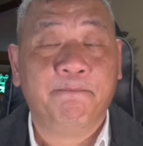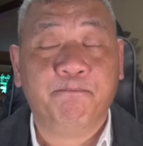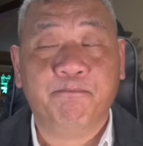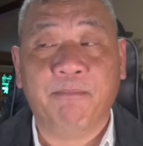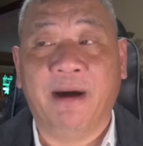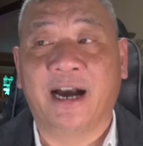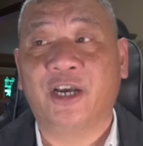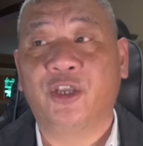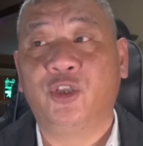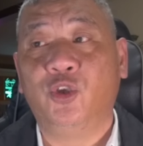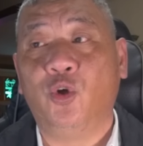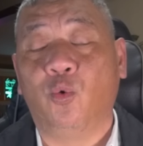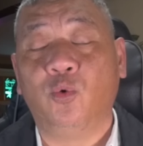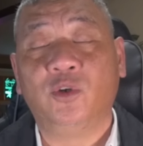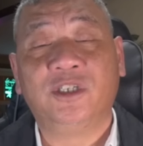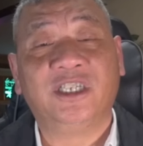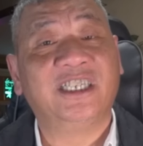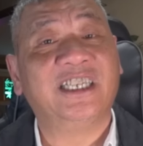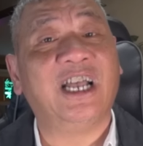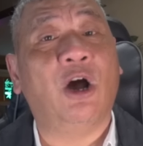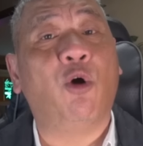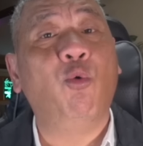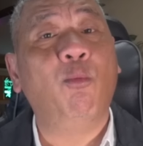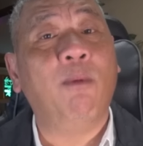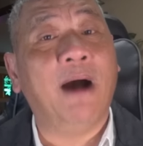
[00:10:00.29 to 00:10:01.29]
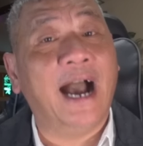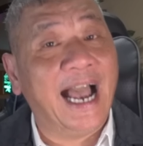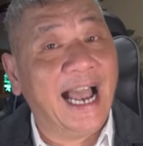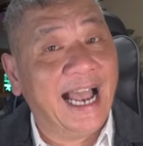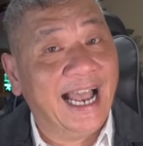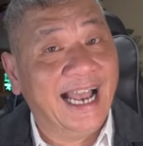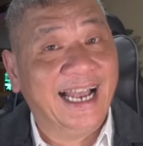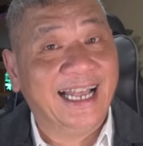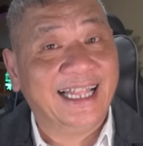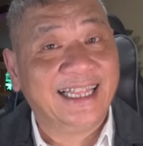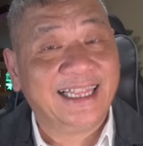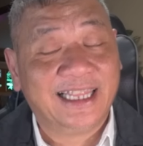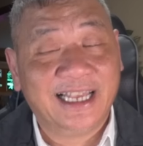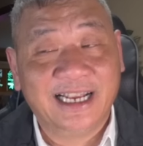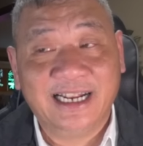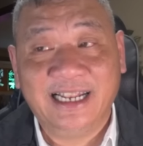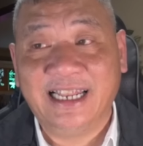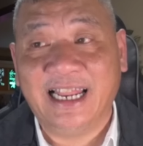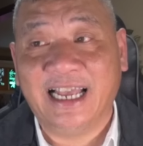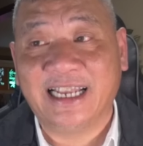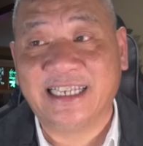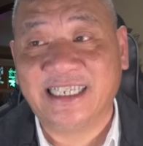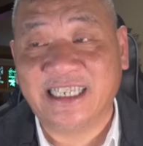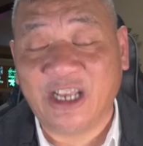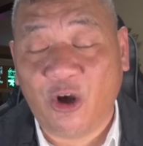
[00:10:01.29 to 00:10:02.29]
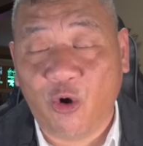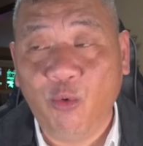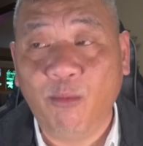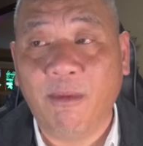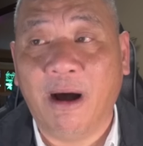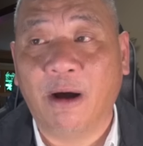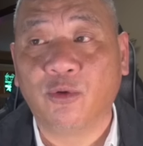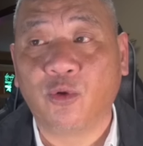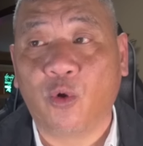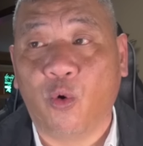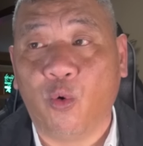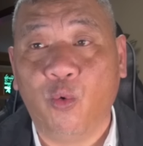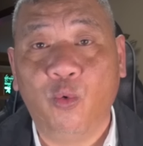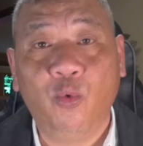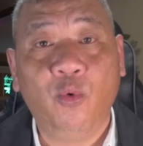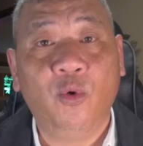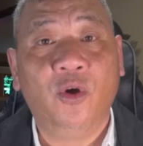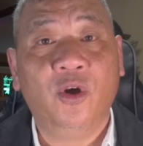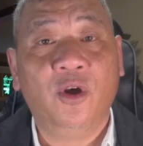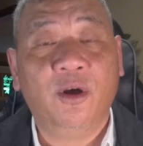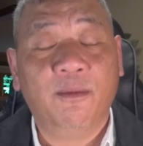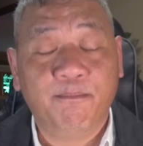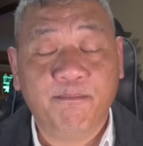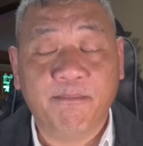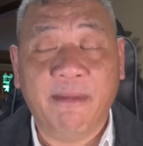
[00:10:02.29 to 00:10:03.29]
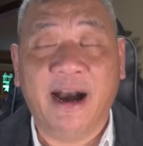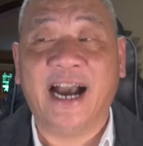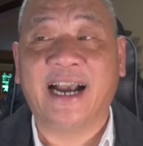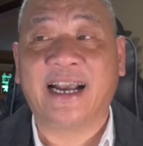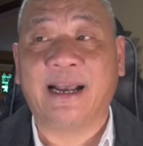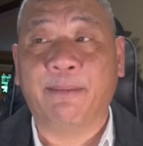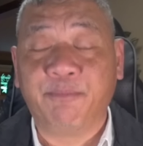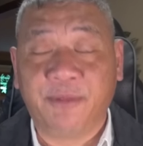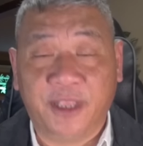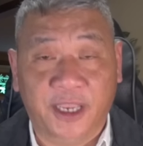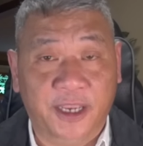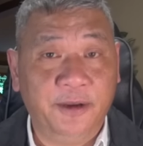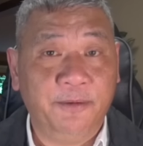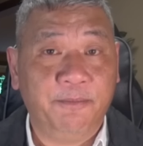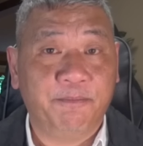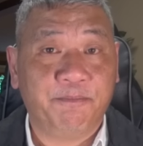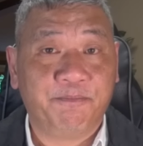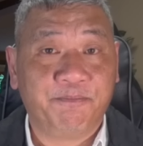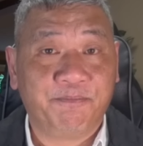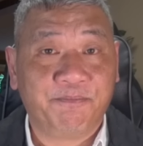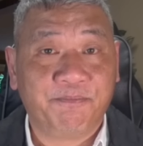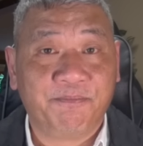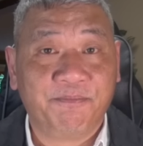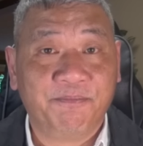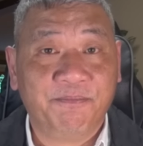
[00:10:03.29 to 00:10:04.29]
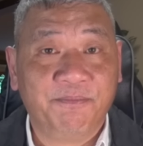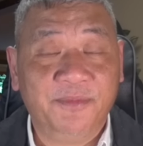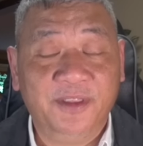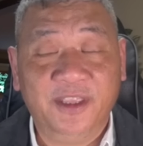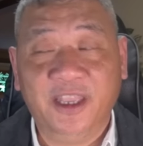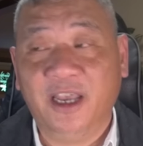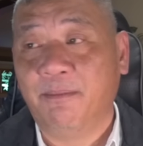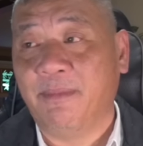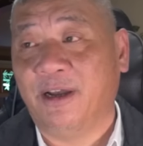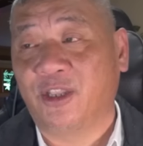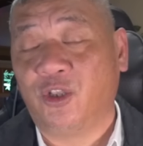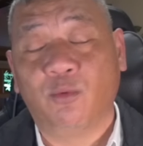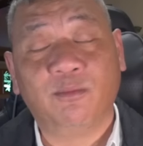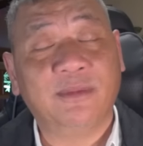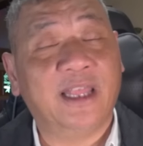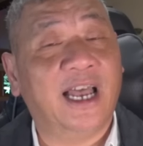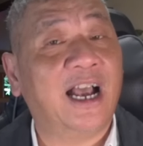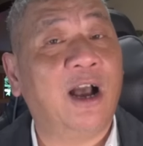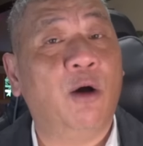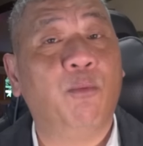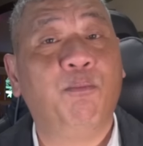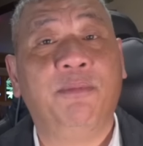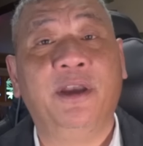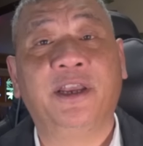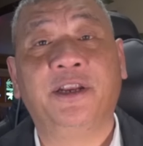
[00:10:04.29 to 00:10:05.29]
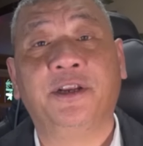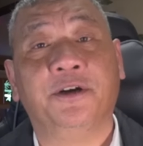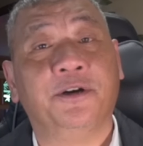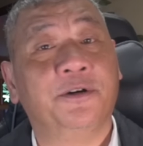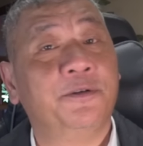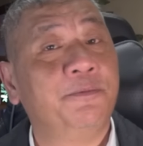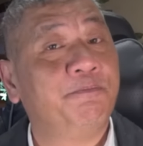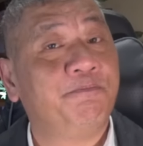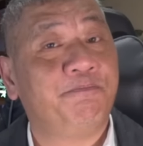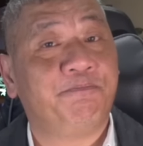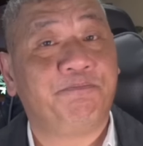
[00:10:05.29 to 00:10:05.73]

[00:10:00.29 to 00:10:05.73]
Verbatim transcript: Mặc dù 63 tức là 6 bảo thủ ba cấp tiến nhưng mà chúng ta không biết được